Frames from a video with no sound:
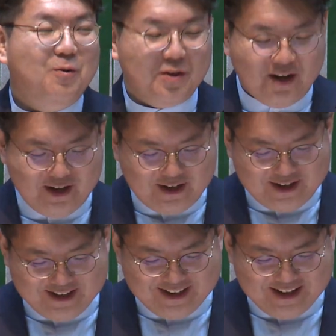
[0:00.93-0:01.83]

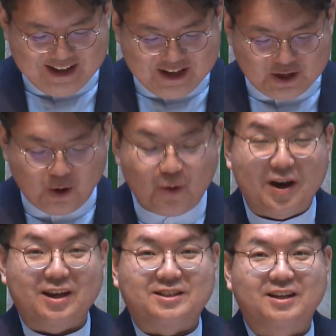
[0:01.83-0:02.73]
오늘
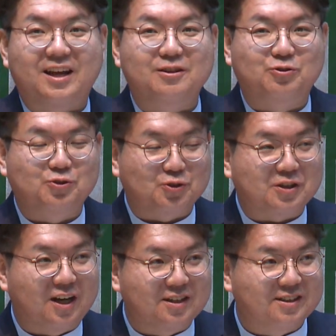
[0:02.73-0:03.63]
여호와의 재단을
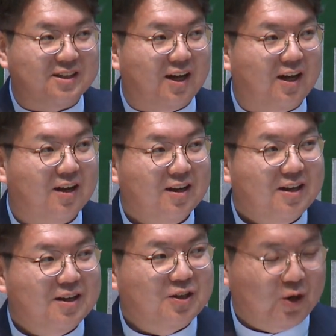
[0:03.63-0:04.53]
수축하는 자,
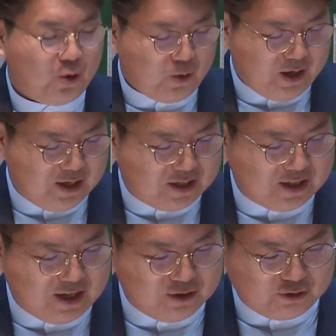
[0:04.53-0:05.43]
여호와의
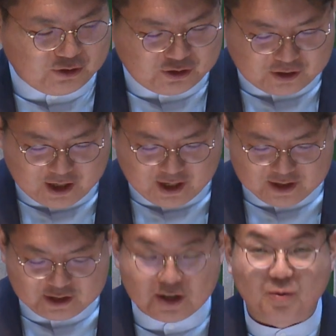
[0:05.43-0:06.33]
재단을
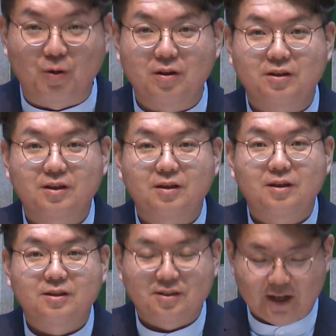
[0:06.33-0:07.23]
수축하라는 제목
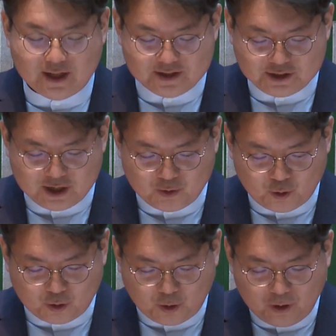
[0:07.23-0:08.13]
자라는
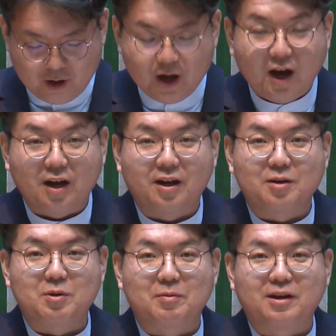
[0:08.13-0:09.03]
제목으로
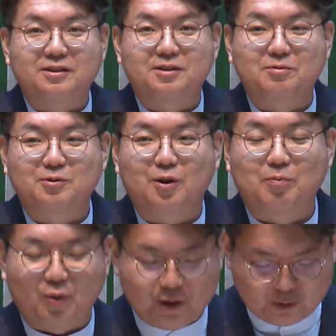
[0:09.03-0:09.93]
하나님의 말씀
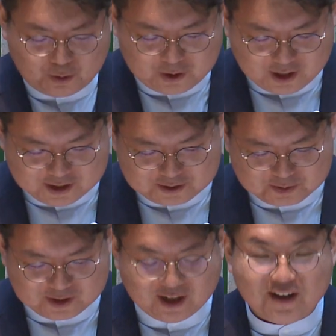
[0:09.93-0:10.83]
선포하도록
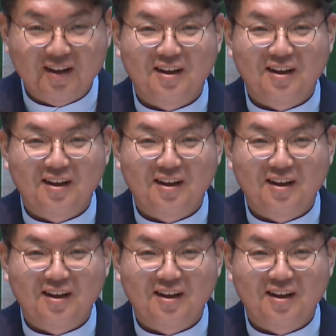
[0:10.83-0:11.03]
하겠습니다.